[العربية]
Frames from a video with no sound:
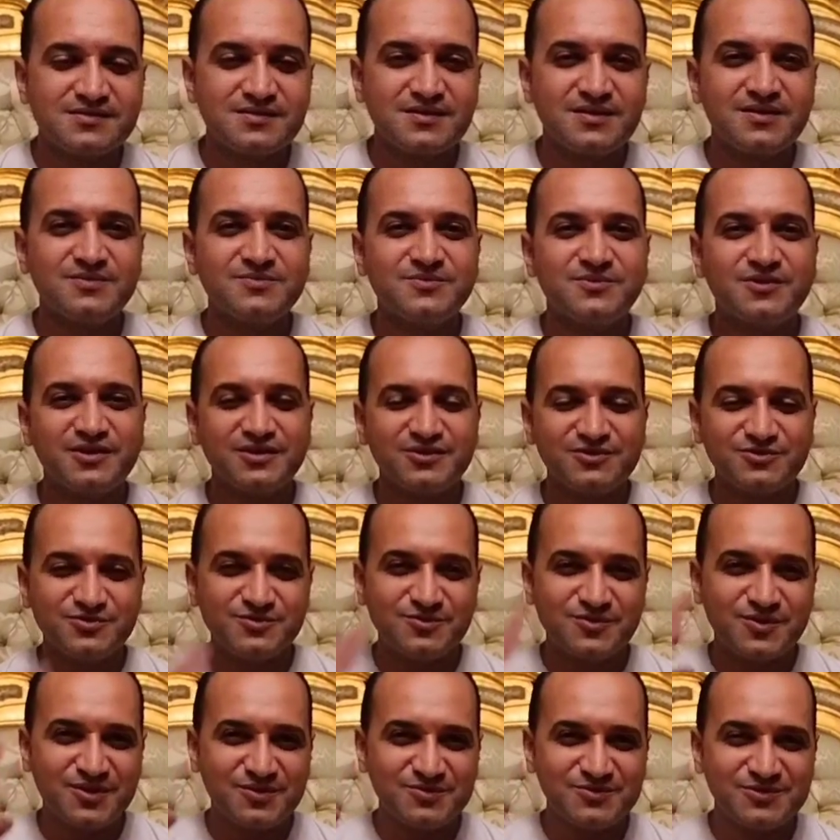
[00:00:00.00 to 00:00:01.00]
السلام
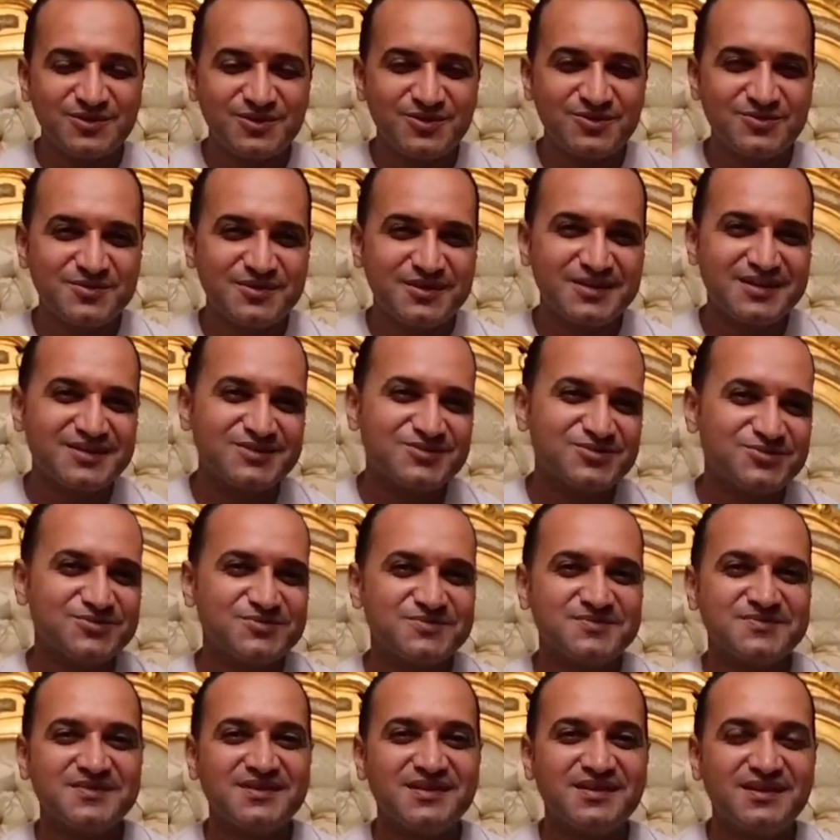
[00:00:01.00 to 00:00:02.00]
عليكم ورحمة الله وبركاته
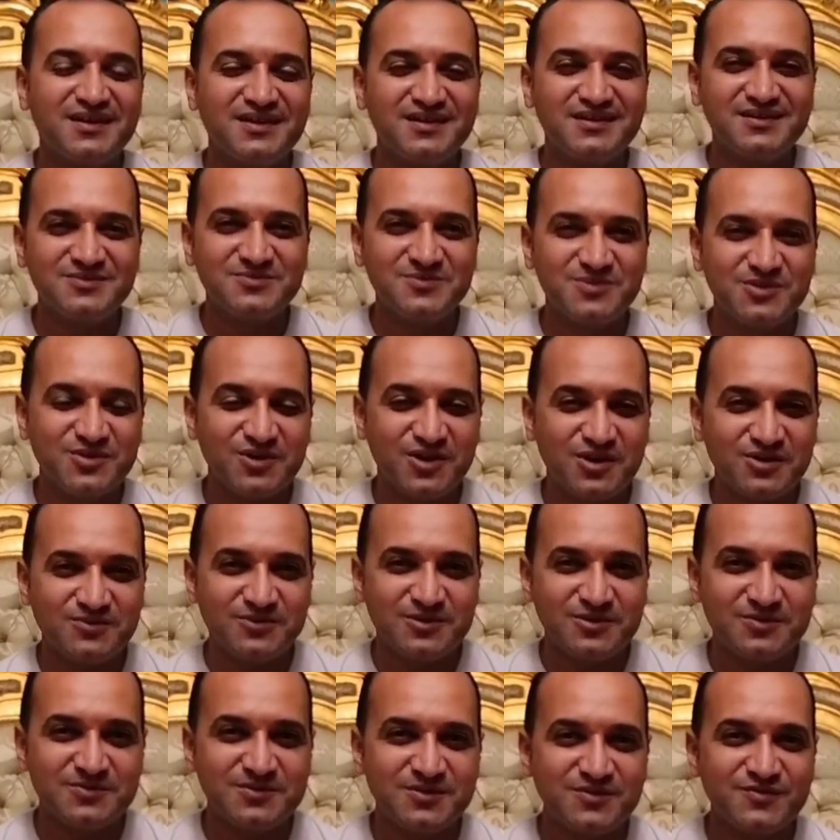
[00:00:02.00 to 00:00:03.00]
أهلا بكم
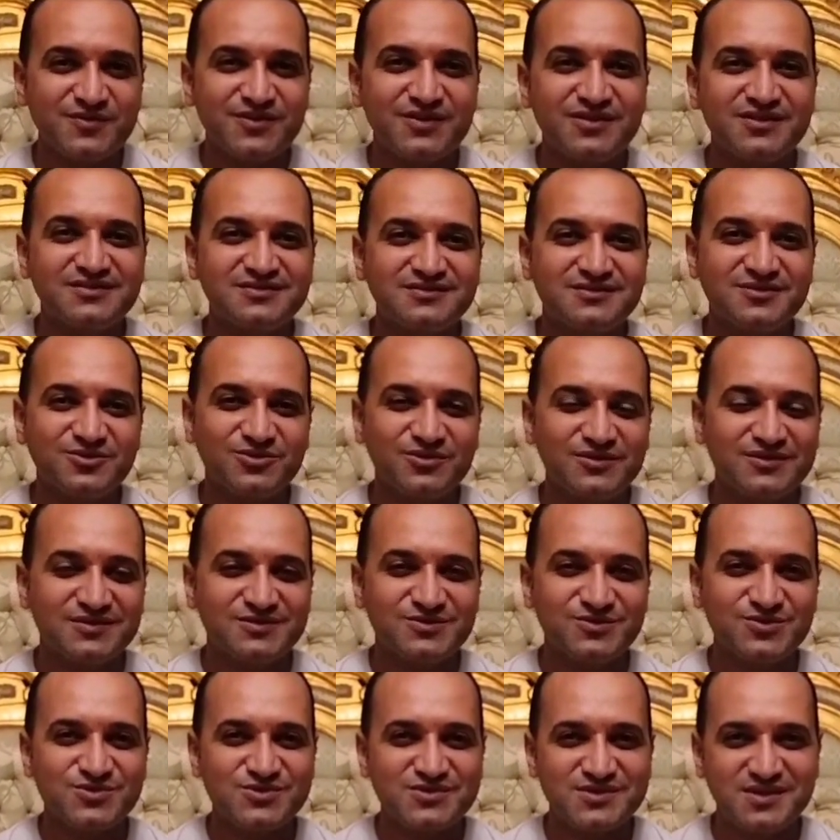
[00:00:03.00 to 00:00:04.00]
حبايبنا في قناتنا
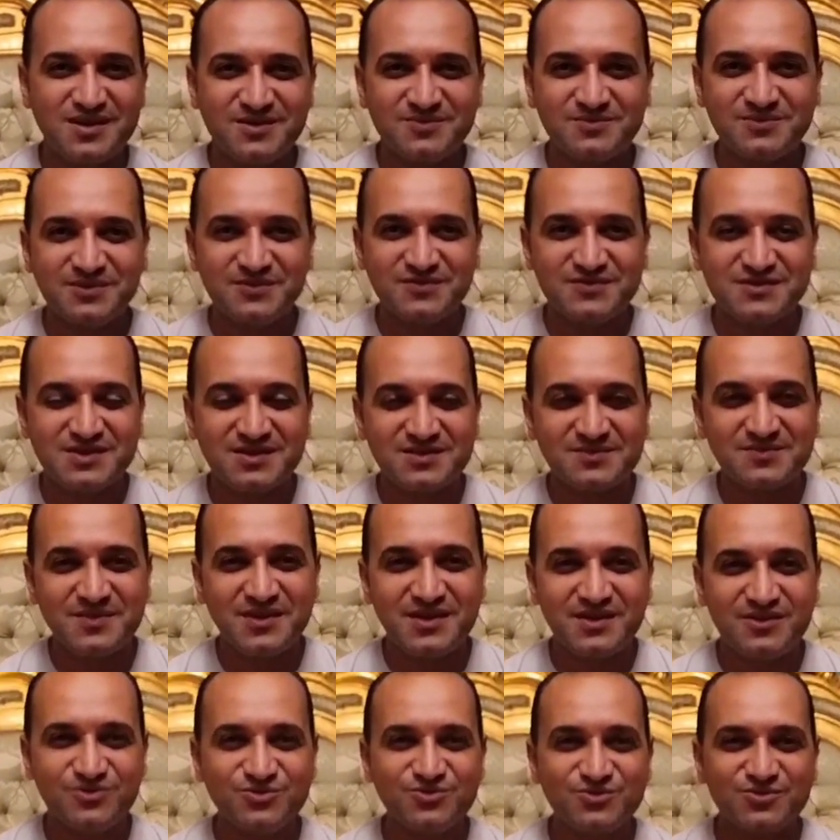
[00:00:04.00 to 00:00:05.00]
وقناتكم صناعة بنفسك
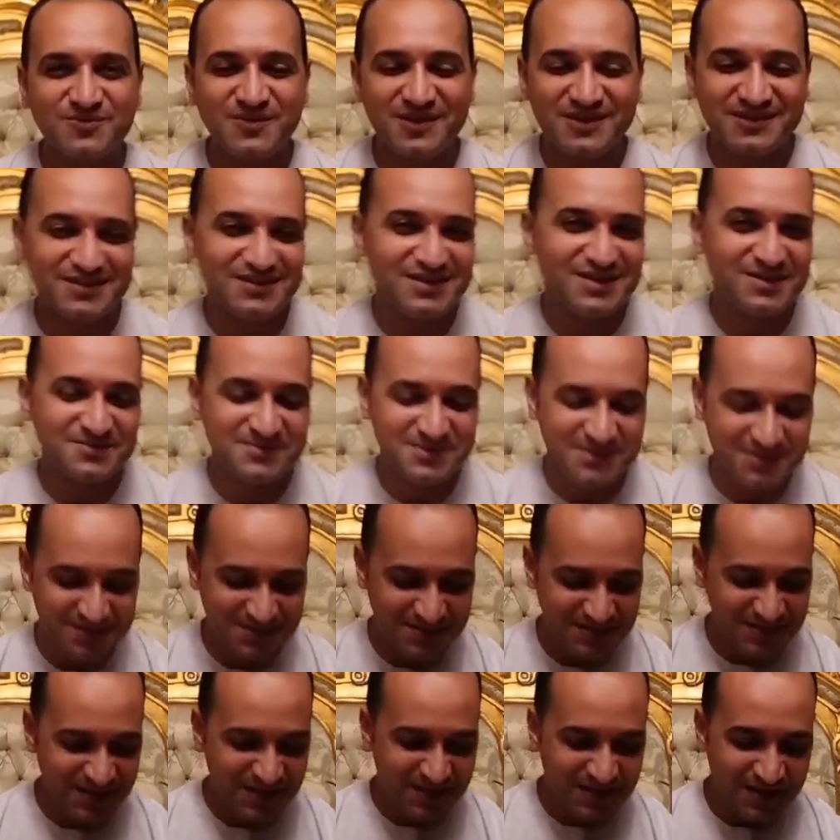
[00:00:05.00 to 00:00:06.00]
مع أخوكم عادل عبسي
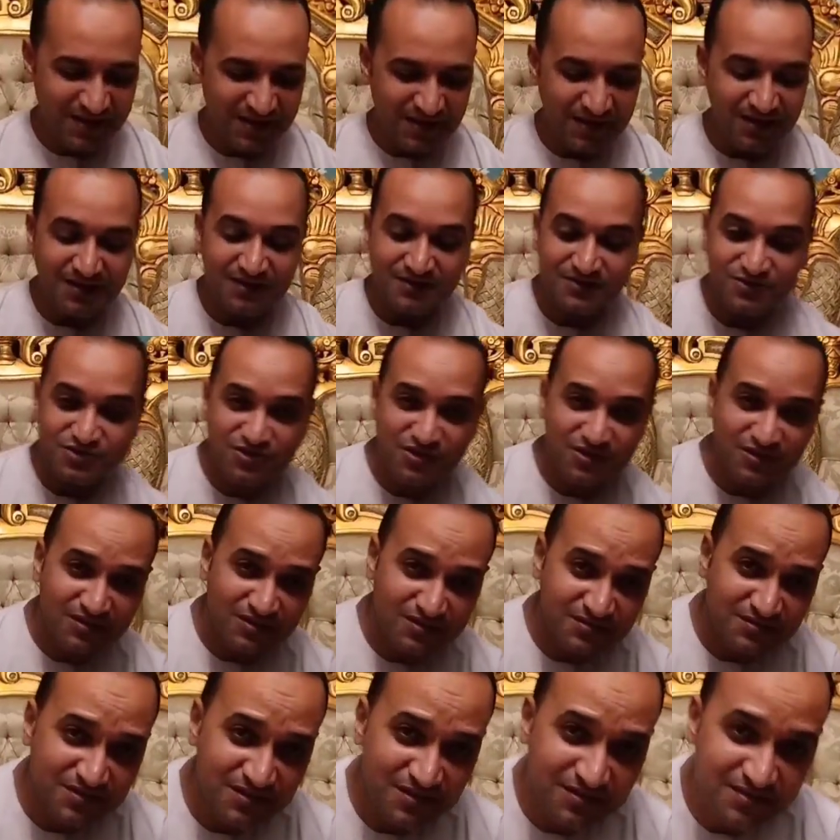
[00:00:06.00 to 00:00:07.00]
إن شاء
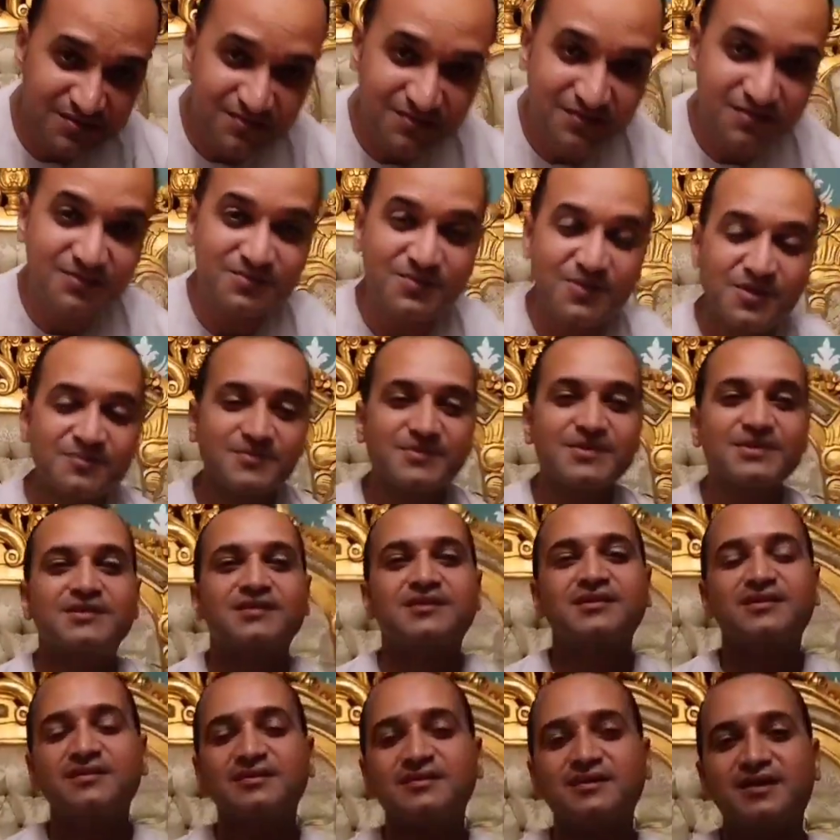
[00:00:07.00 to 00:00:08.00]
الله النهاردة بأمر
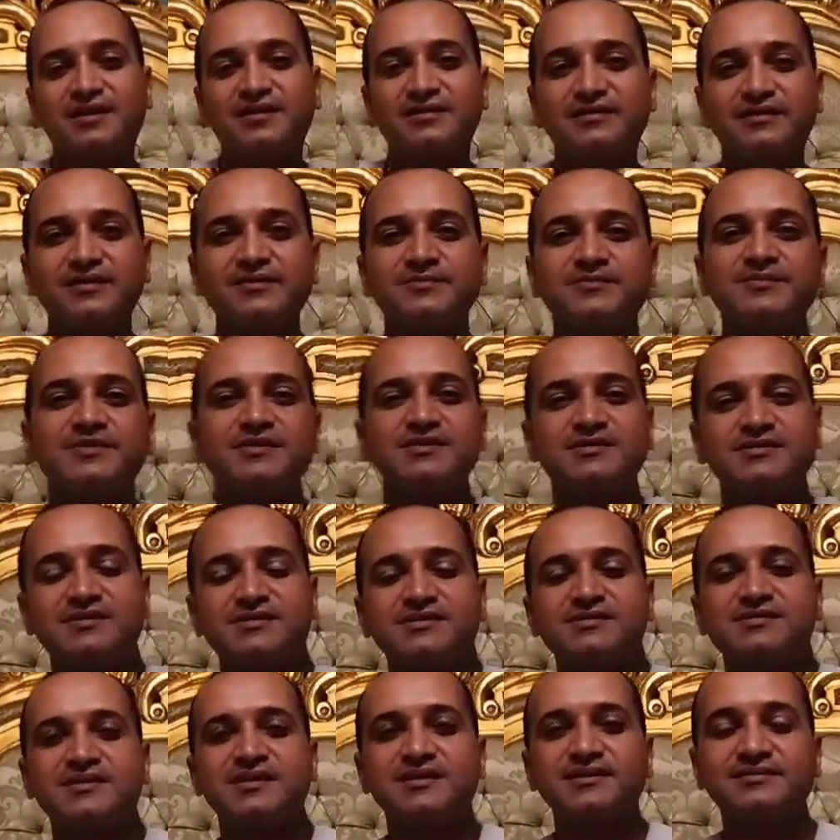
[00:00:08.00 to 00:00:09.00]
الله هنكمل
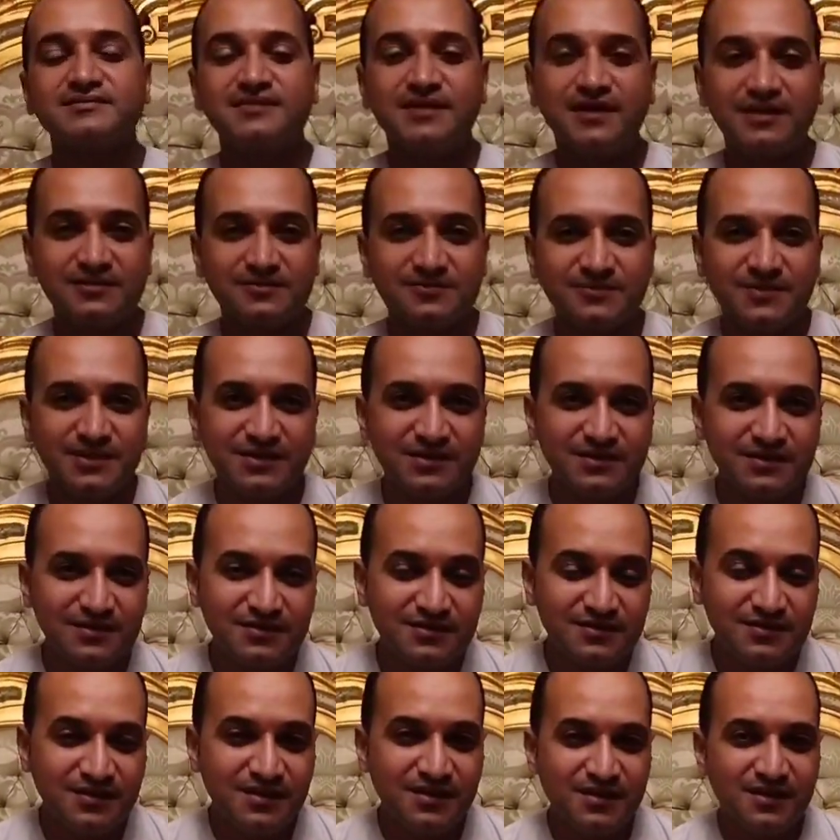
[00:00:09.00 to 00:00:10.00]
السلسلة
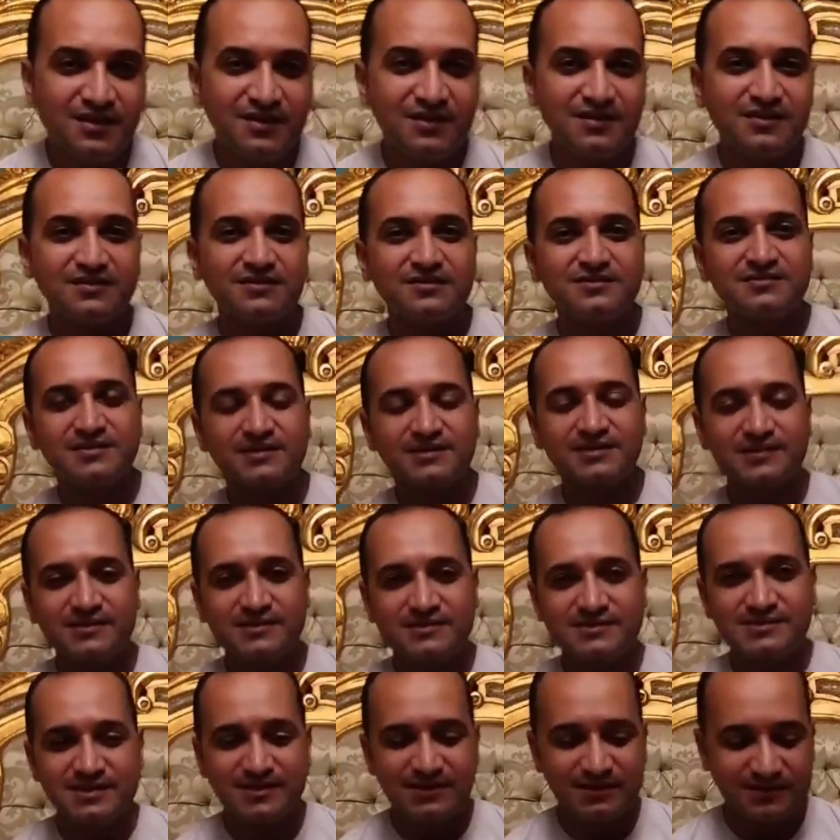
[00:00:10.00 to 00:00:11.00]
التعليمية
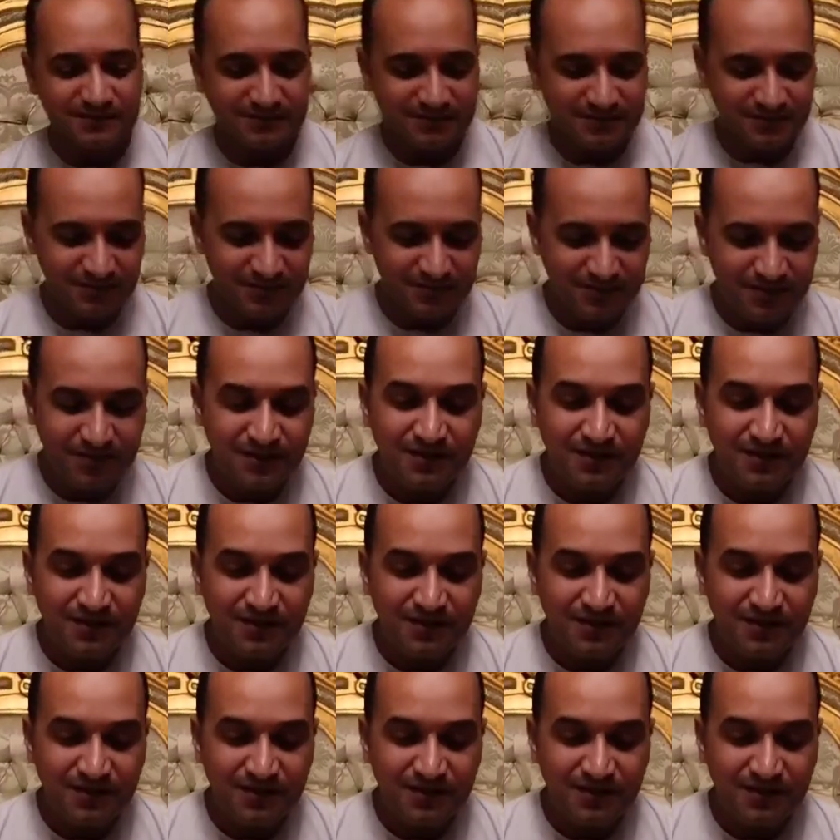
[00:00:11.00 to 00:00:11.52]
لتجهيز العدة